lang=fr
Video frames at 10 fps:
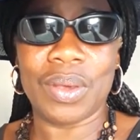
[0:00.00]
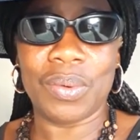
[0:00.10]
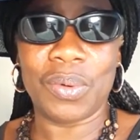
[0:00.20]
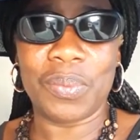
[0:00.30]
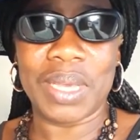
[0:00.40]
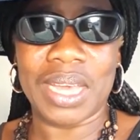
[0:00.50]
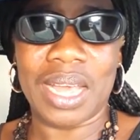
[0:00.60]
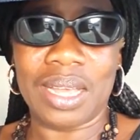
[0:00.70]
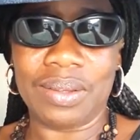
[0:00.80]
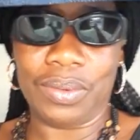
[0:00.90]

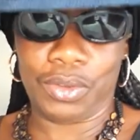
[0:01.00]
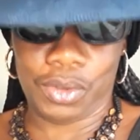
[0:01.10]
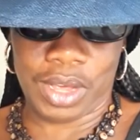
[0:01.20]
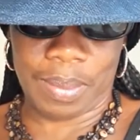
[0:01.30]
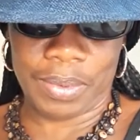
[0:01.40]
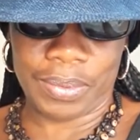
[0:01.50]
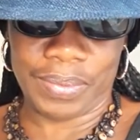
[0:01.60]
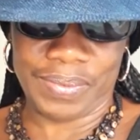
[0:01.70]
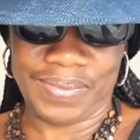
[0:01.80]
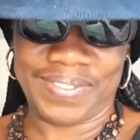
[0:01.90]
Eulominga du Cameroun.
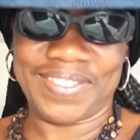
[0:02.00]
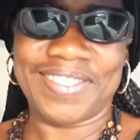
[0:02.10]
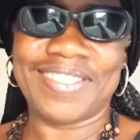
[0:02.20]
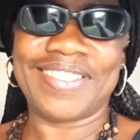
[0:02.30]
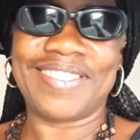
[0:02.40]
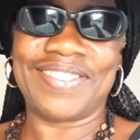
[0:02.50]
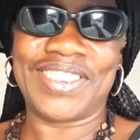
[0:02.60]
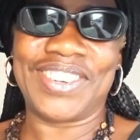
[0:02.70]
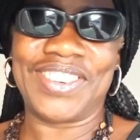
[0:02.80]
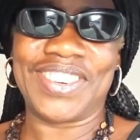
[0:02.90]

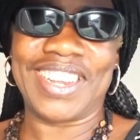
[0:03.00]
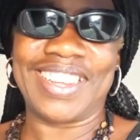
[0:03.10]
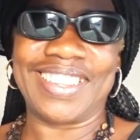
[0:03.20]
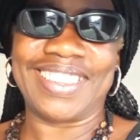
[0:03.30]
Bonne journée.